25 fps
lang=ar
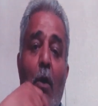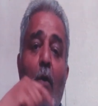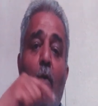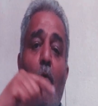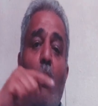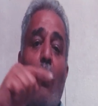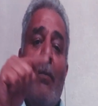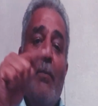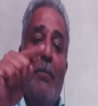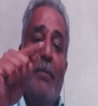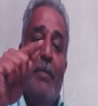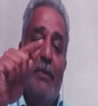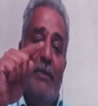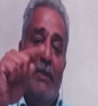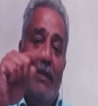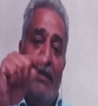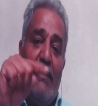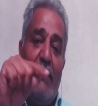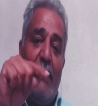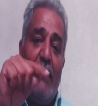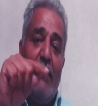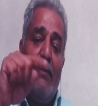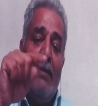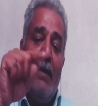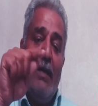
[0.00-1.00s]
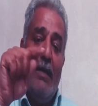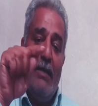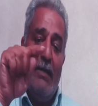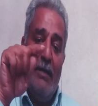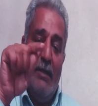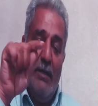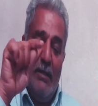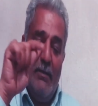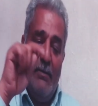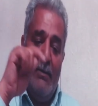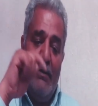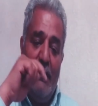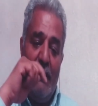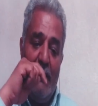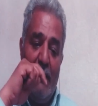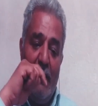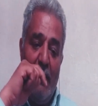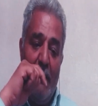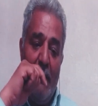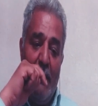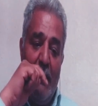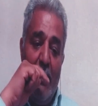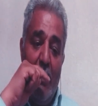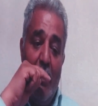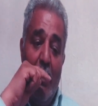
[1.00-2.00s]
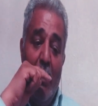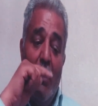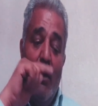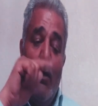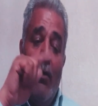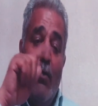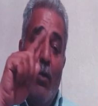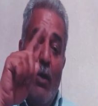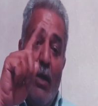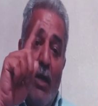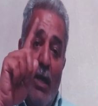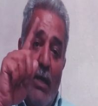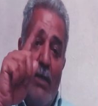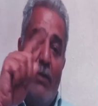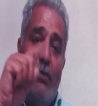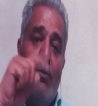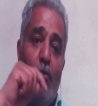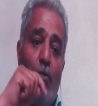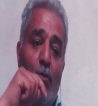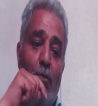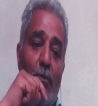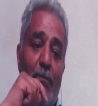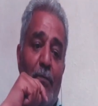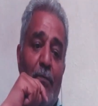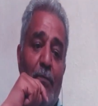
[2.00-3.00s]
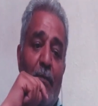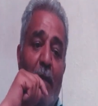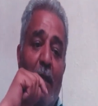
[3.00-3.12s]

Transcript: وابتسم هي الابتسامة ولاحظوا